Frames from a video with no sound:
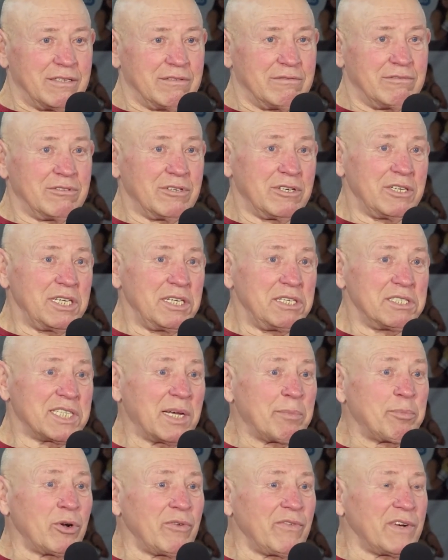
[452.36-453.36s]
No i
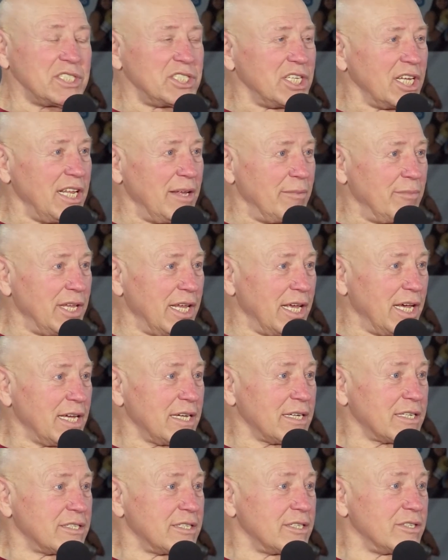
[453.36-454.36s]
zaprowadzili
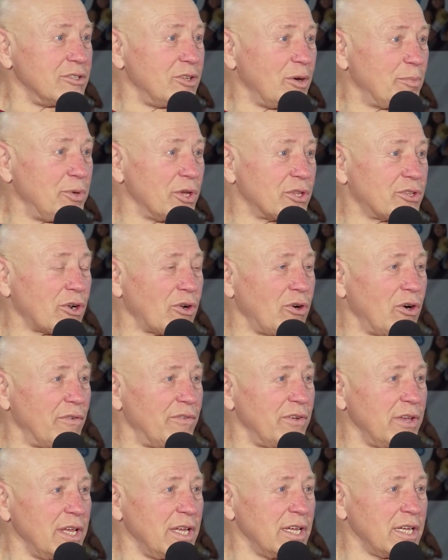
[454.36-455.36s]
mnie do
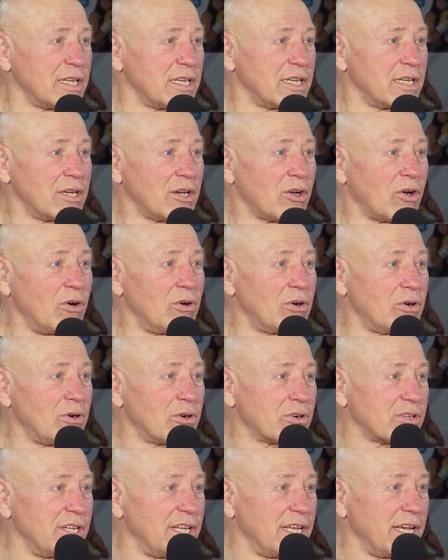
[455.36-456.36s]
Piotrkowi,
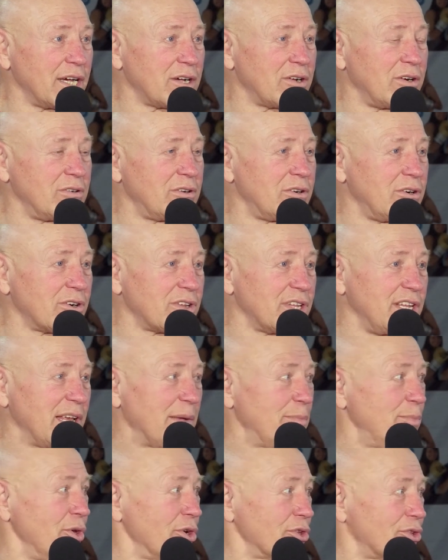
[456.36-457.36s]
Konkordia,
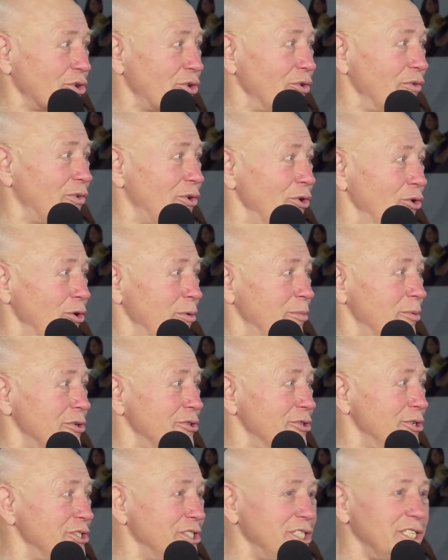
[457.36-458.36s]
Konkordia Piotrków Klub,
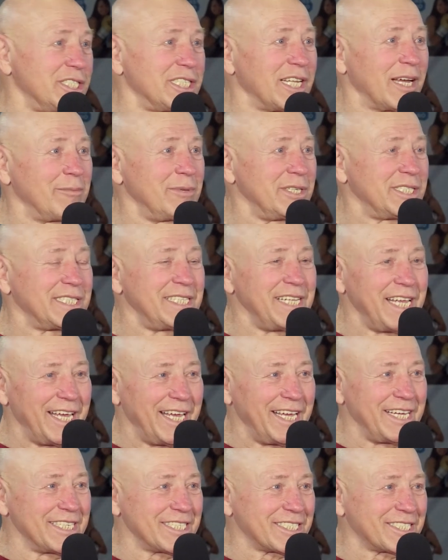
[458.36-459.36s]
on do dziś tam
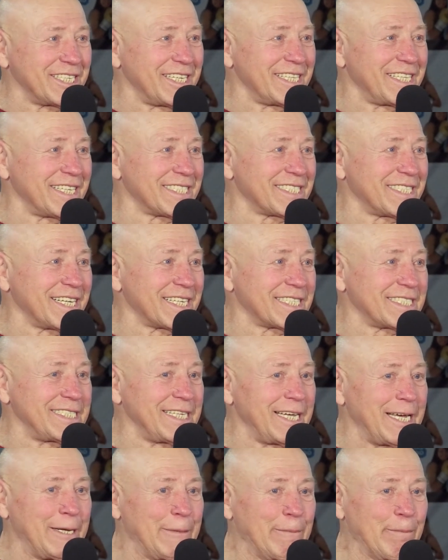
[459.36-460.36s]
istnieje jeszcze, ta
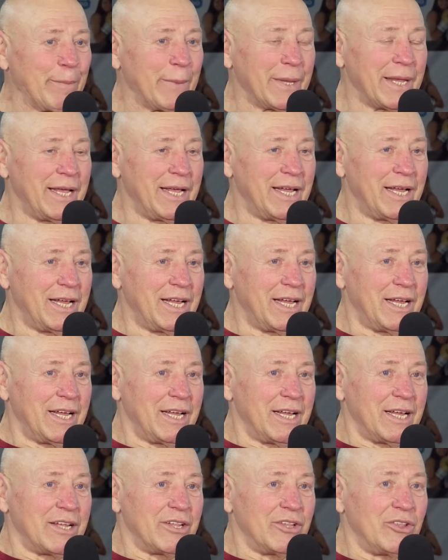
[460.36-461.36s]
sekcja.
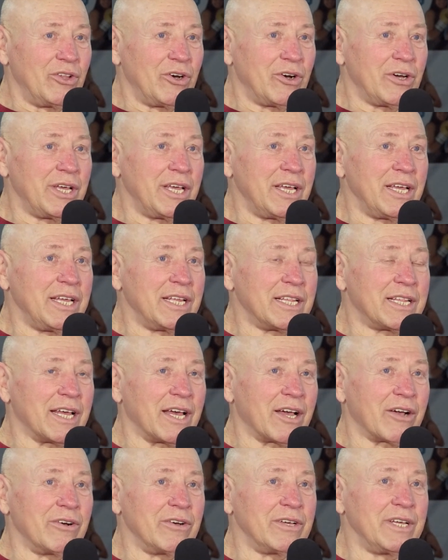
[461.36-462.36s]
No i, i
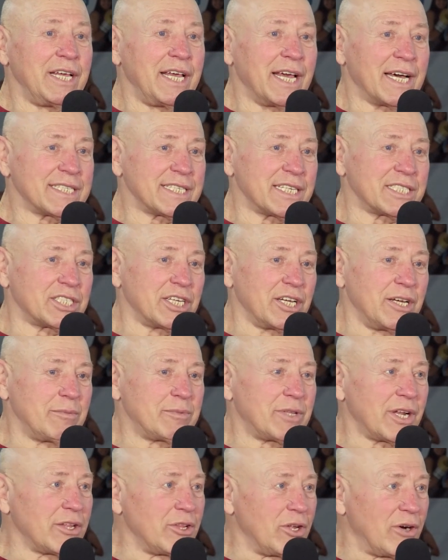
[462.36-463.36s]
tego. I ja
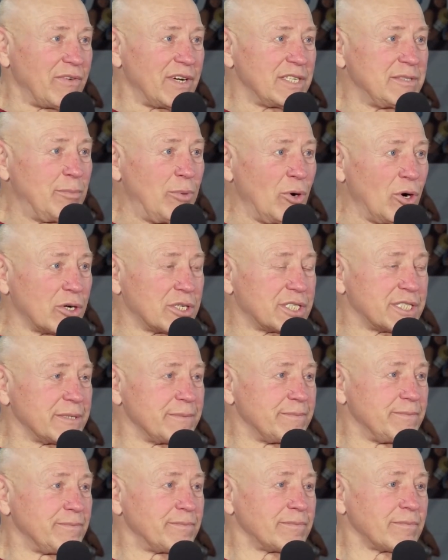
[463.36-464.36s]
zacząłem trenować boks.